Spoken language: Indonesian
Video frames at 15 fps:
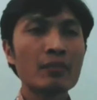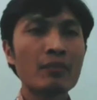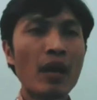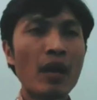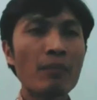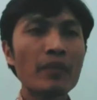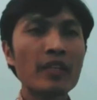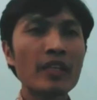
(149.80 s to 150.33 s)

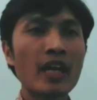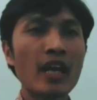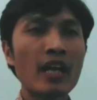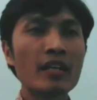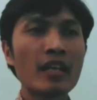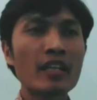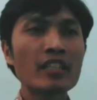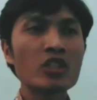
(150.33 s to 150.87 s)
Sebab
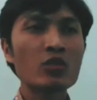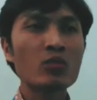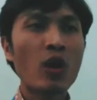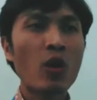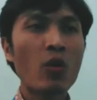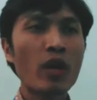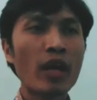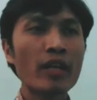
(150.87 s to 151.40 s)
ia dan
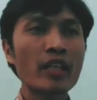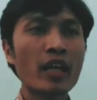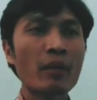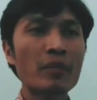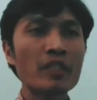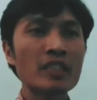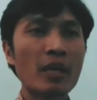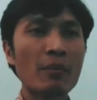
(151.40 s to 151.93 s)
semua orang
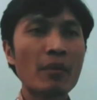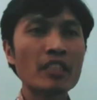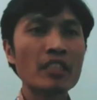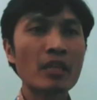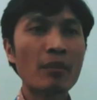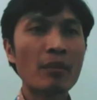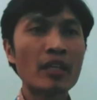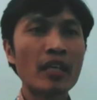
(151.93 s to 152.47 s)
yang
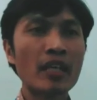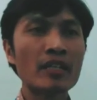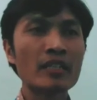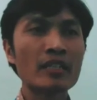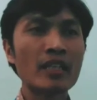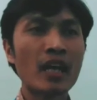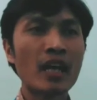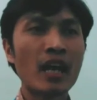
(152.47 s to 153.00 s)
bersama-sama dengan
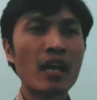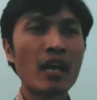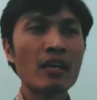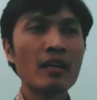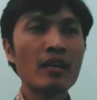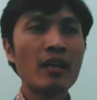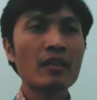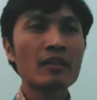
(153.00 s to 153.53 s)
dia
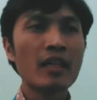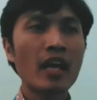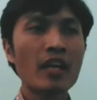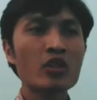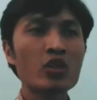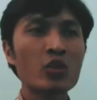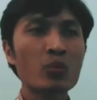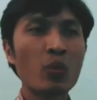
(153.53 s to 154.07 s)

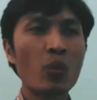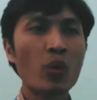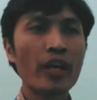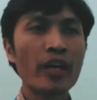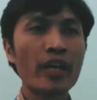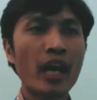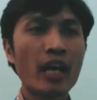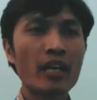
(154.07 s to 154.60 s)
takjub
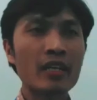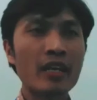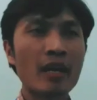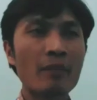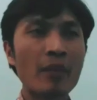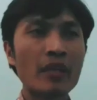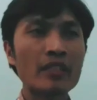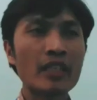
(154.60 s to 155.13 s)
oleh
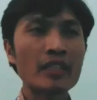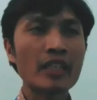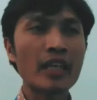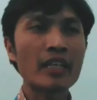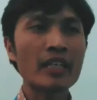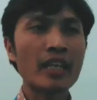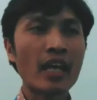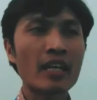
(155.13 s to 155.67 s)
karena banyaknya
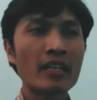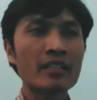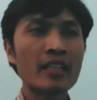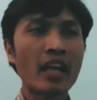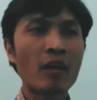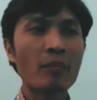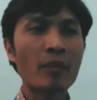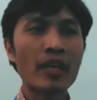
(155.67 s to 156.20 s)
ikan
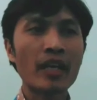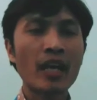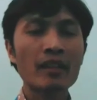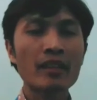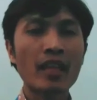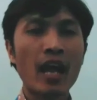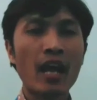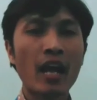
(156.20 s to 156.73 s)
yang
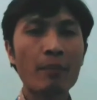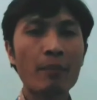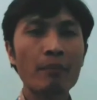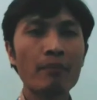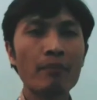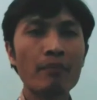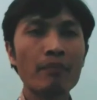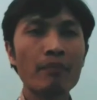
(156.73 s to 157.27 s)
mereka tangkap.
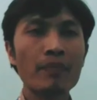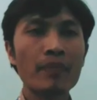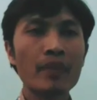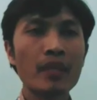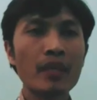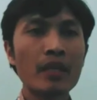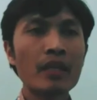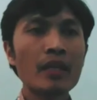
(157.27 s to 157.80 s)

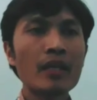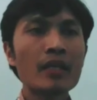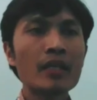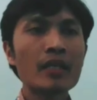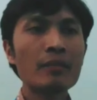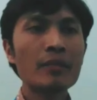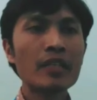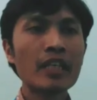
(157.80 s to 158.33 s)

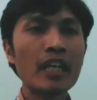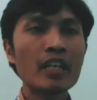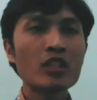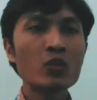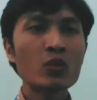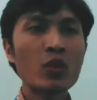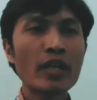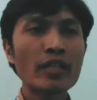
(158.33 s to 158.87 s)
Demikian
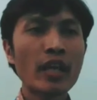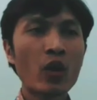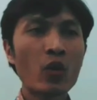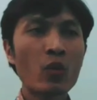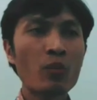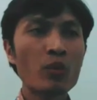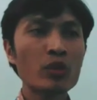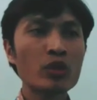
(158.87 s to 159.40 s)
juga
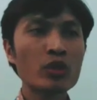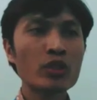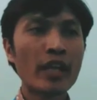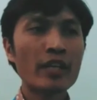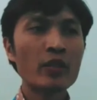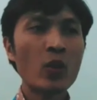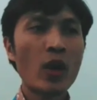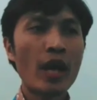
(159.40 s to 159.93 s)
Yakobus
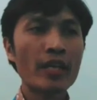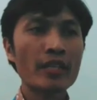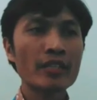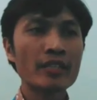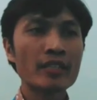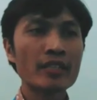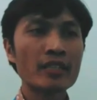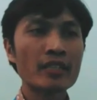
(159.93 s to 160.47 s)
dan Yohanes,
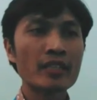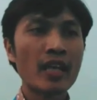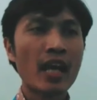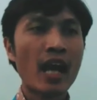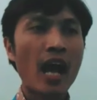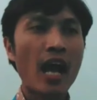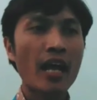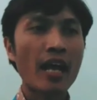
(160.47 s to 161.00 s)

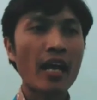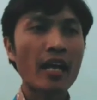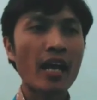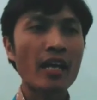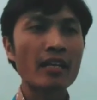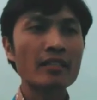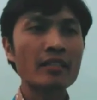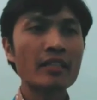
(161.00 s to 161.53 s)

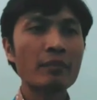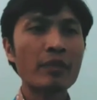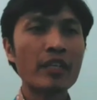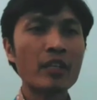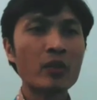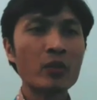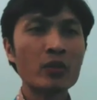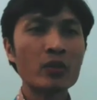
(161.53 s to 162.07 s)
anak-anak
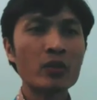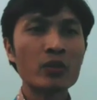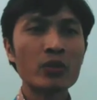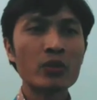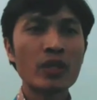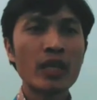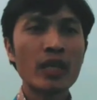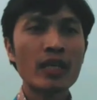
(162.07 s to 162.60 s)
Zebedius,
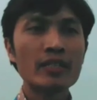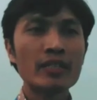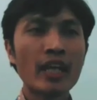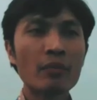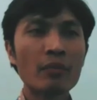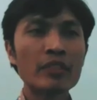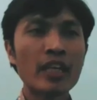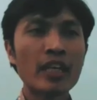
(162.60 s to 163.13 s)

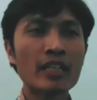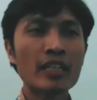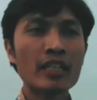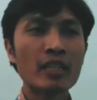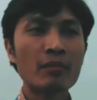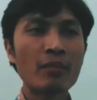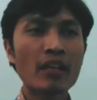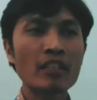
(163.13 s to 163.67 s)
yang
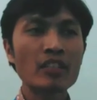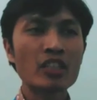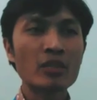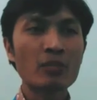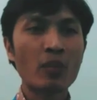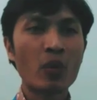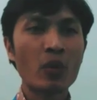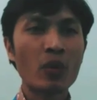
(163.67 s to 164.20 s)
menjadi teman
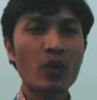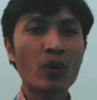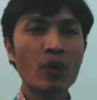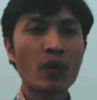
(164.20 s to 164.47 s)
Simon.